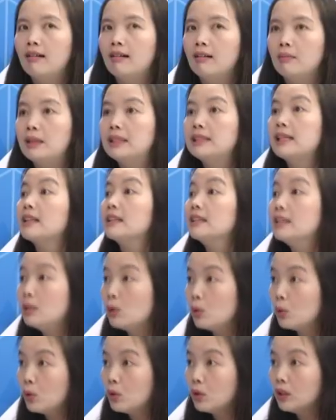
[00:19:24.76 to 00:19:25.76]
บริษัทเงิน
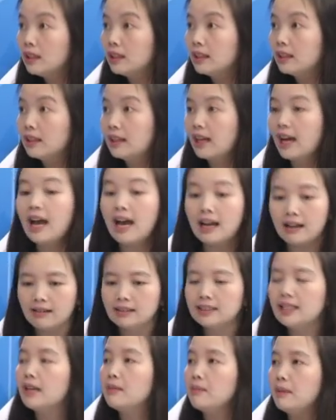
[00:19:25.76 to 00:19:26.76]
ทุนนะคะ ก็
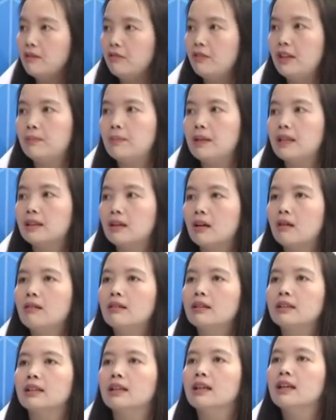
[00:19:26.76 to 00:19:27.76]
เช่น b ีฟิเป็นต้
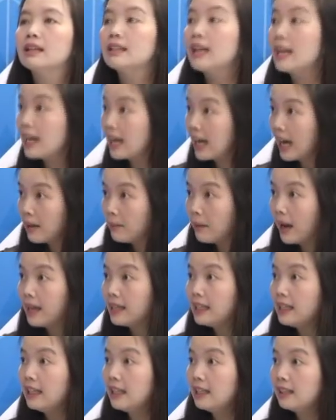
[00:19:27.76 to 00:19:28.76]
นธนาคารพา
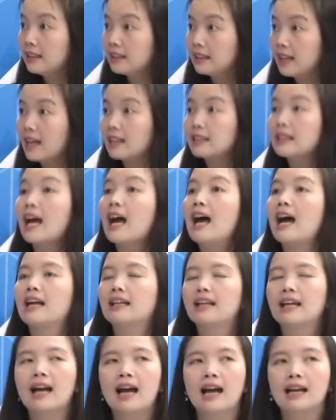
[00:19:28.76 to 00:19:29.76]
ณิชย์ต่า
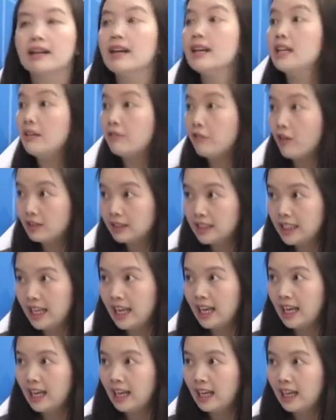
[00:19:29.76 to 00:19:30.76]
งๆนะคะเครดิตฟองซีเอ
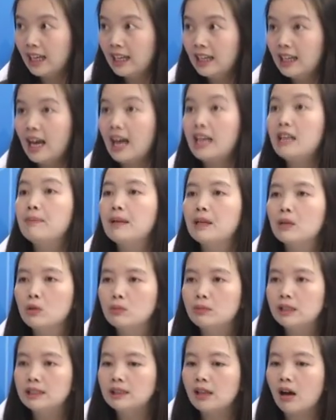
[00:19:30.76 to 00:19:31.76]
อันนี้เป็นกลุ่
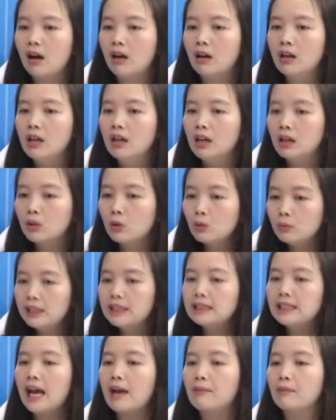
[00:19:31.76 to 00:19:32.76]
มที่ 2 กลุ่ม
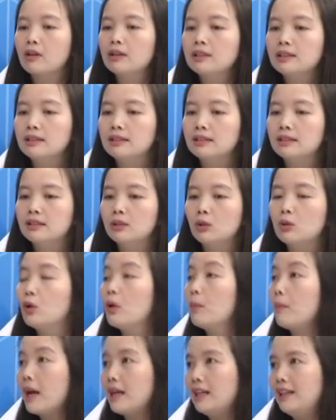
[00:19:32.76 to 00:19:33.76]
ที่3ก็คือทั่
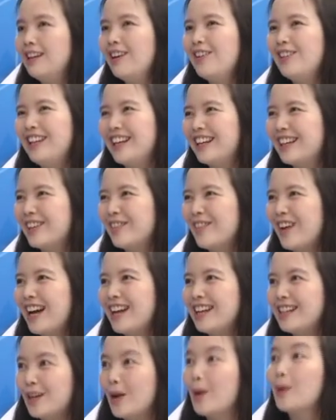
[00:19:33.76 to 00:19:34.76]
วๆ ไปที่เขาเรียกกันว่า
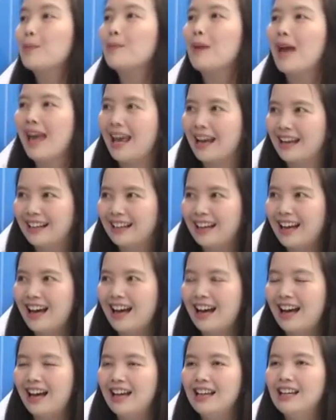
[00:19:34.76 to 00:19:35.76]
นอนแบงค์
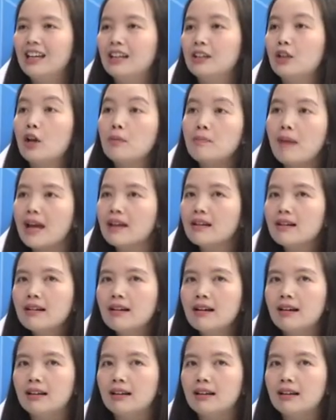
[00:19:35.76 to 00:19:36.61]
ค่ะนอนแบงค์ก็